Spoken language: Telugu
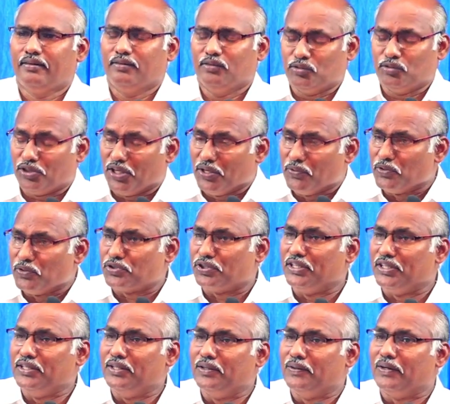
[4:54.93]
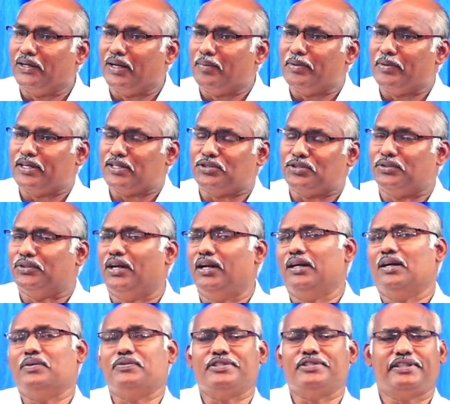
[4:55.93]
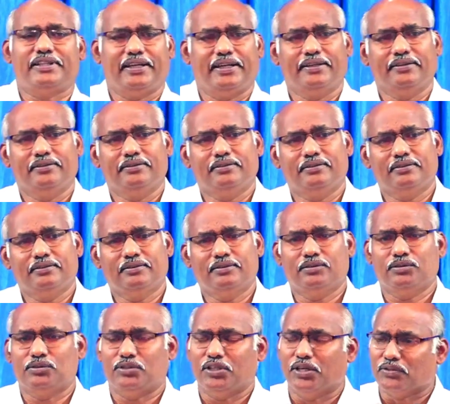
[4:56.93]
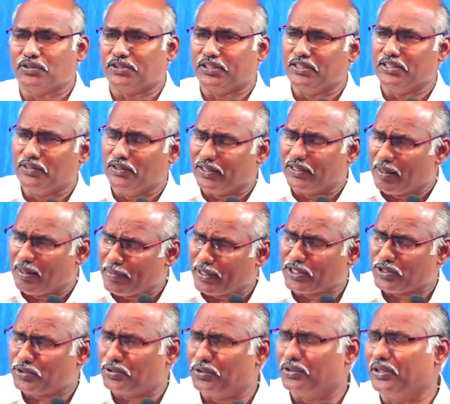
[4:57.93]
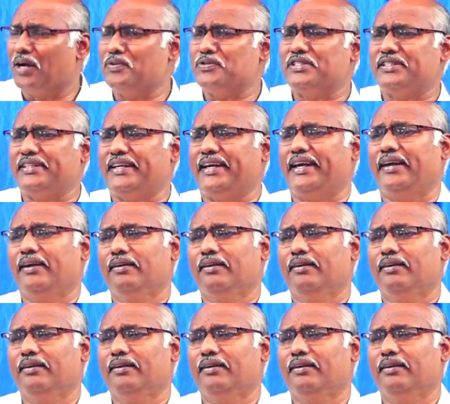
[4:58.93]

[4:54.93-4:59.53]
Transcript: నువ్వు దేవుని సన్నిధిలో నమ్మకస్తురాలుగా ఉంటే నువ్వు దేవుని సన్నిధిలో నమ్మకస్తుడుగా ఉంటే